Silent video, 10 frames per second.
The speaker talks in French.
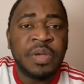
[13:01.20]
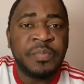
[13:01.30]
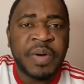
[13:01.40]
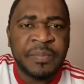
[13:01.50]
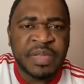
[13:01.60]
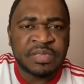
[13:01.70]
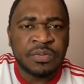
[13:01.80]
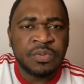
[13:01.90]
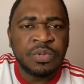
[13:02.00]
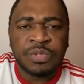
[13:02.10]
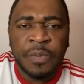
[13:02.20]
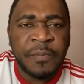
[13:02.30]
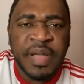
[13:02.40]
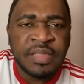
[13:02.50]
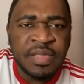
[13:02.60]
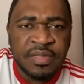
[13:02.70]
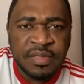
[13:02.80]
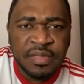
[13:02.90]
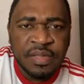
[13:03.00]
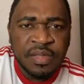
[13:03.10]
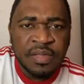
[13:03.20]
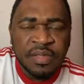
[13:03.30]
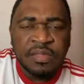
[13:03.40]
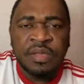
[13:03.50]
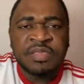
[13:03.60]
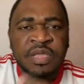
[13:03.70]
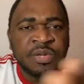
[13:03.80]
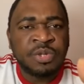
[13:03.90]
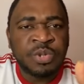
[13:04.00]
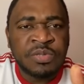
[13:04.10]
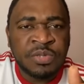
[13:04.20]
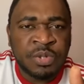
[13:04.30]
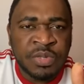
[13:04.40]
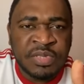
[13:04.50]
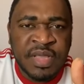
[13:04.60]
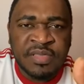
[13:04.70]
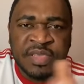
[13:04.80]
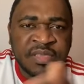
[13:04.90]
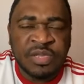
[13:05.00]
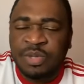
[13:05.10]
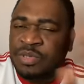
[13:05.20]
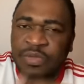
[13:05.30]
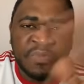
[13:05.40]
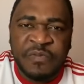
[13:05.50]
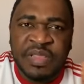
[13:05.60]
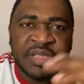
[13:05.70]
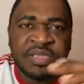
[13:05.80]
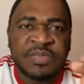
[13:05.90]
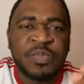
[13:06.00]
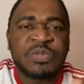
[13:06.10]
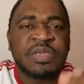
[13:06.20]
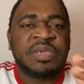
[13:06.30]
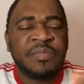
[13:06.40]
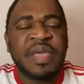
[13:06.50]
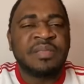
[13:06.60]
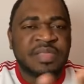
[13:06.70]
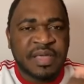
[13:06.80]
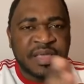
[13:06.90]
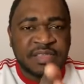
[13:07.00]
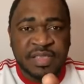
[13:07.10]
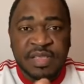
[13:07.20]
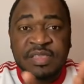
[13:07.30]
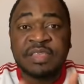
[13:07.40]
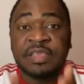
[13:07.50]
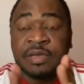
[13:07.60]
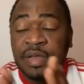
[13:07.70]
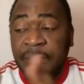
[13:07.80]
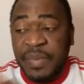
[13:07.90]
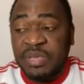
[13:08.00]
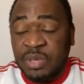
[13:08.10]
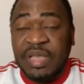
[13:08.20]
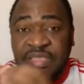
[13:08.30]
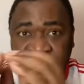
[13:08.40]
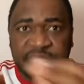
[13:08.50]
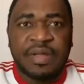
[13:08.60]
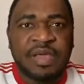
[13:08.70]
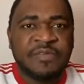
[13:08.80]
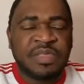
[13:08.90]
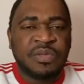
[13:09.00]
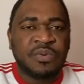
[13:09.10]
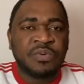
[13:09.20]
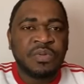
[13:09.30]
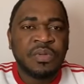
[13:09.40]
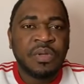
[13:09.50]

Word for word: plains pas parce que nous ne sommes pas nés. Josiane, ça c'est juste du fanatisme. Ce qui m'intéresse, c'est ce que la personne a dit dans la vidéo.